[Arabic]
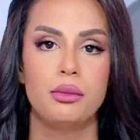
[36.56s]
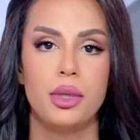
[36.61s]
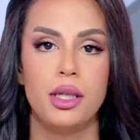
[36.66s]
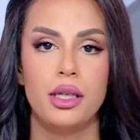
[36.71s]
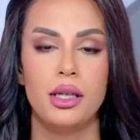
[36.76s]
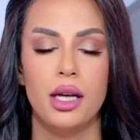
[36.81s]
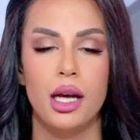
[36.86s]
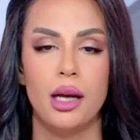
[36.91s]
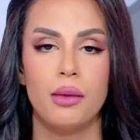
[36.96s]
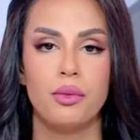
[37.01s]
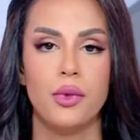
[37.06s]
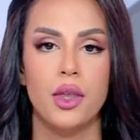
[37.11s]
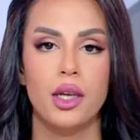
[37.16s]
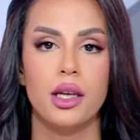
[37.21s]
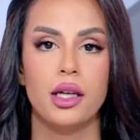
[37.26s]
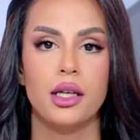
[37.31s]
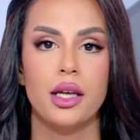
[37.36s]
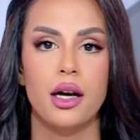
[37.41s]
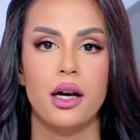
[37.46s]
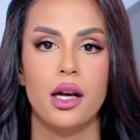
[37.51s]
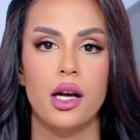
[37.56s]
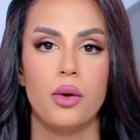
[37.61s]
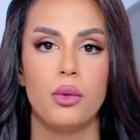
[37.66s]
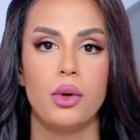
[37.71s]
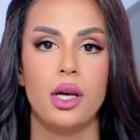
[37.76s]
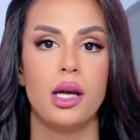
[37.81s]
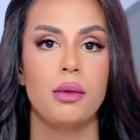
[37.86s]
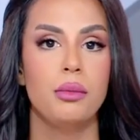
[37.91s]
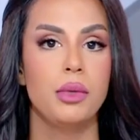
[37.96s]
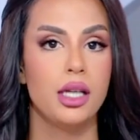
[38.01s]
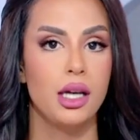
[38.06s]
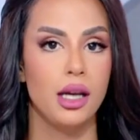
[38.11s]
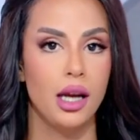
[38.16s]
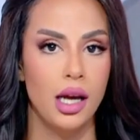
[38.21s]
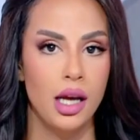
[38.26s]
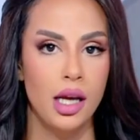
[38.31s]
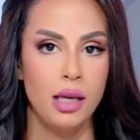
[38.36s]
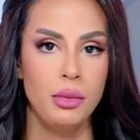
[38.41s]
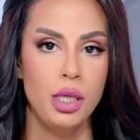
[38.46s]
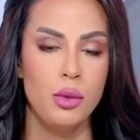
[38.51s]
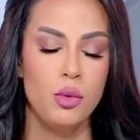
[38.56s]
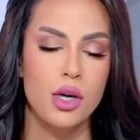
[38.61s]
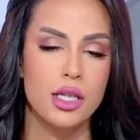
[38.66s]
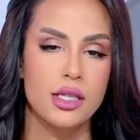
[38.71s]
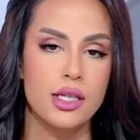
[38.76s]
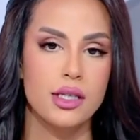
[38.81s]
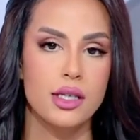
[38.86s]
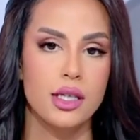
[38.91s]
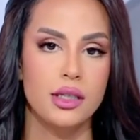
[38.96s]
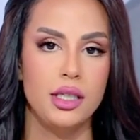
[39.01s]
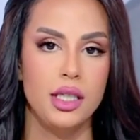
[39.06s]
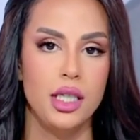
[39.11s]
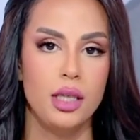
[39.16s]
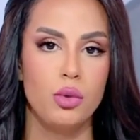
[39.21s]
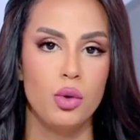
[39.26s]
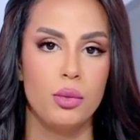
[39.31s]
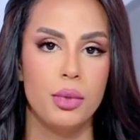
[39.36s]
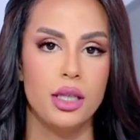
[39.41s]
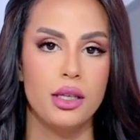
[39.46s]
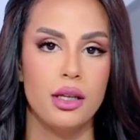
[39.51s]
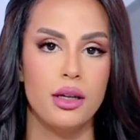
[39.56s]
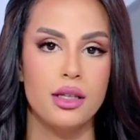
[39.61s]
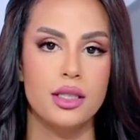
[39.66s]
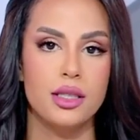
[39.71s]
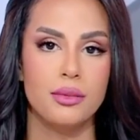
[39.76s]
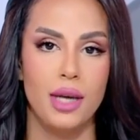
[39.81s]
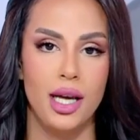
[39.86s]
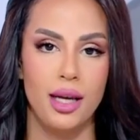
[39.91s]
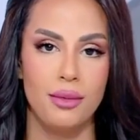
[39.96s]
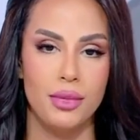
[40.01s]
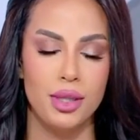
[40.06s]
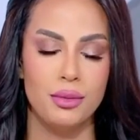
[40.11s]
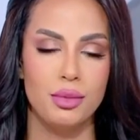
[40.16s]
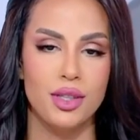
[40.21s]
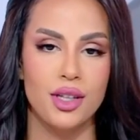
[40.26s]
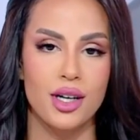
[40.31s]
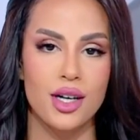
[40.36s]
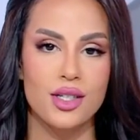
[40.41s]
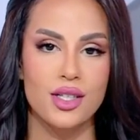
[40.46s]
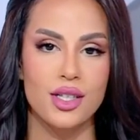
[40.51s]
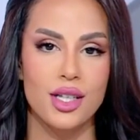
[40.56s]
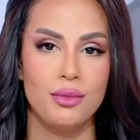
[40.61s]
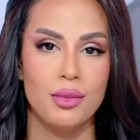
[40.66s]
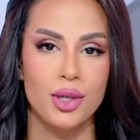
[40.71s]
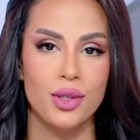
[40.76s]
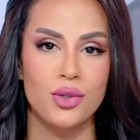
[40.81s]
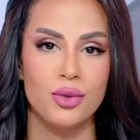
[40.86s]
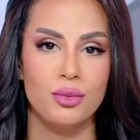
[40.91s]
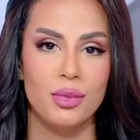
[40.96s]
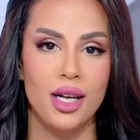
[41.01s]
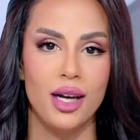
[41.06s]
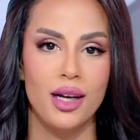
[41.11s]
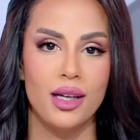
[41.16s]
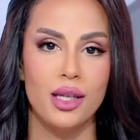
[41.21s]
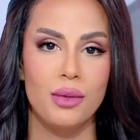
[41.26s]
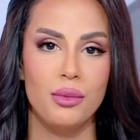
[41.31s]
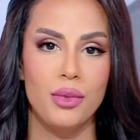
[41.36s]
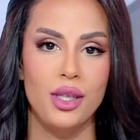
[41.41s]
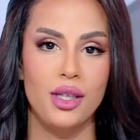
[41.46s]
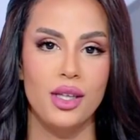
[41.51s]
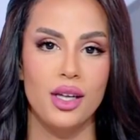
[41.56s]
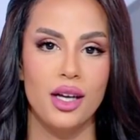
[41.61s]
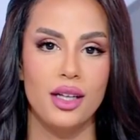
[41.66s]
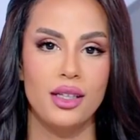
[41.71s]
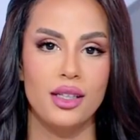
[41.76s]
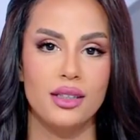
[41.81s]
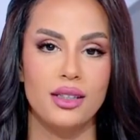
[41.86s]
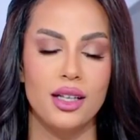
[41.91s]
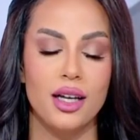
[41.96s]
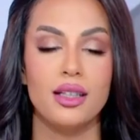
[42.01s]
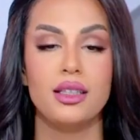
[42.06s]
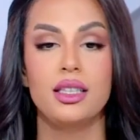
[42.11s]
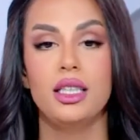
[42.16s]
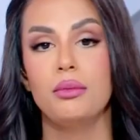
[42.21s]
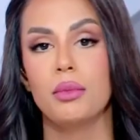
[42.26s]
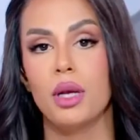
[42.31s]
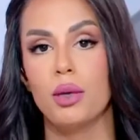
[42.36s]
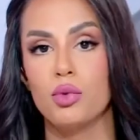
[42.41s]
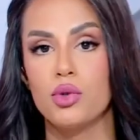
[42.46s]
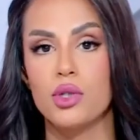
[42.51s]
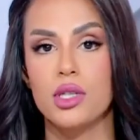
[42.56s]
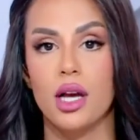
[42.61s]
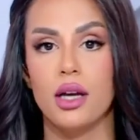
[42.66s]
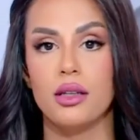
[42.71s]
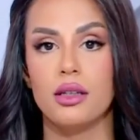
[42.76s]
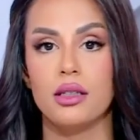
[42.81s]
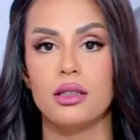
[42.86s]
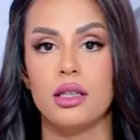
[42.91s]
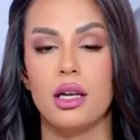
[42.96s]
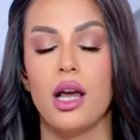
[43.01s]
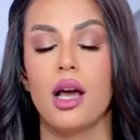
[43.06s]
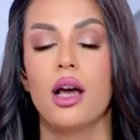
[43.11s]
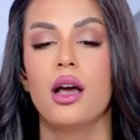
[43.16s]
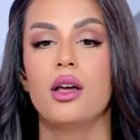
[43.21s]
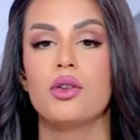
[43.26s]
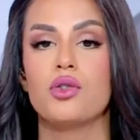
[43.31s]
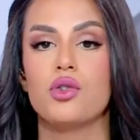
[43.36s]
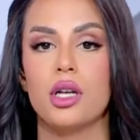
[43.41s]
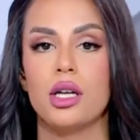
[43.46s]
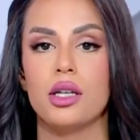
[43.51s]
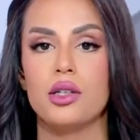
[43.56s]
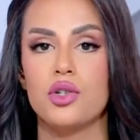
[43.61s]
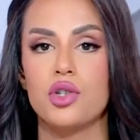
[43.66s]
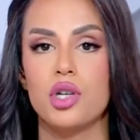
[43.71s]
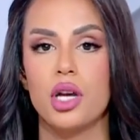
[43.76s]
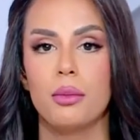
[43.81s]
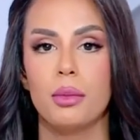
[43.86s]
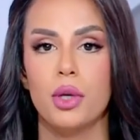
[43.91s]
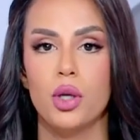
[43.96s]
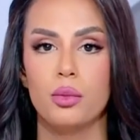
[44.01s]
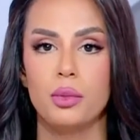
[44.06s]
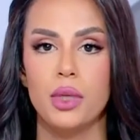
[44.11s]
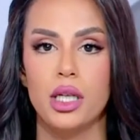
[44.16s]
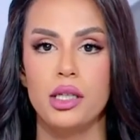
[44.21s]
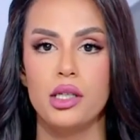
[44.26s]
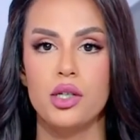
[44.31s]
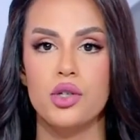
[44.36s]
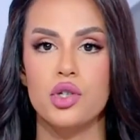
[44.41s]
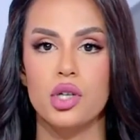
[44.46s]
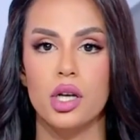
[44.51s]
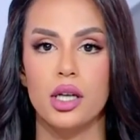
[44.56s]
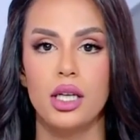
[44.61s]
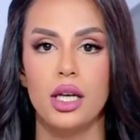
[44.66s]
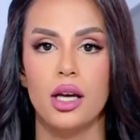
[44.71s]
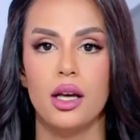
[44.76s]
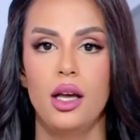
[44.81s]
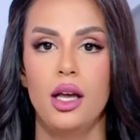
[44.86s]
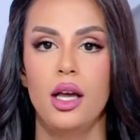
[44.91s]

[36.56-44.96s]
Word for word: بن عبد الله القرقاوي الامين العام لمؤسسه مبادرات محمد بن راشد المكتوم العالميه ان تقديم المساعدات العاجله للشعب اللبناني الشقيق